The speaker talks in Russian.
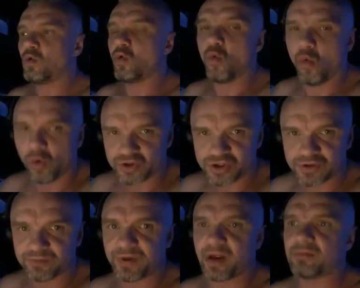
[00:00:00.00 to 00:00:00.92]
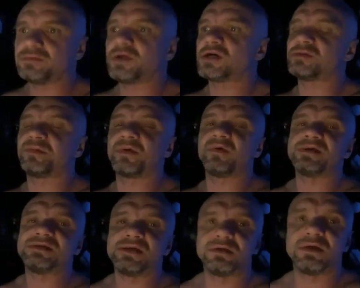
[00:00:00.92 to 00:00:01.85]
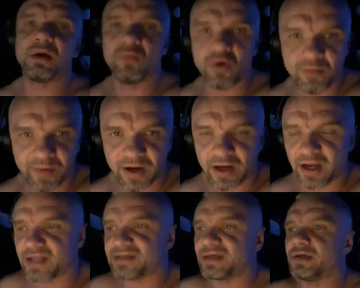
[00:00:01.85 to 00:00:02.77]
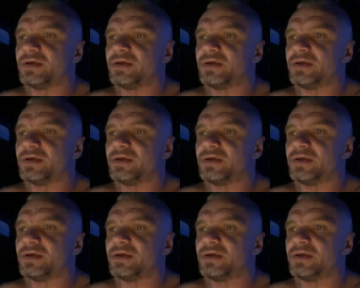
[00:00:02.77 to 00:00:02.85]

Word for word: Очень прям. Даже привозили домой проклятие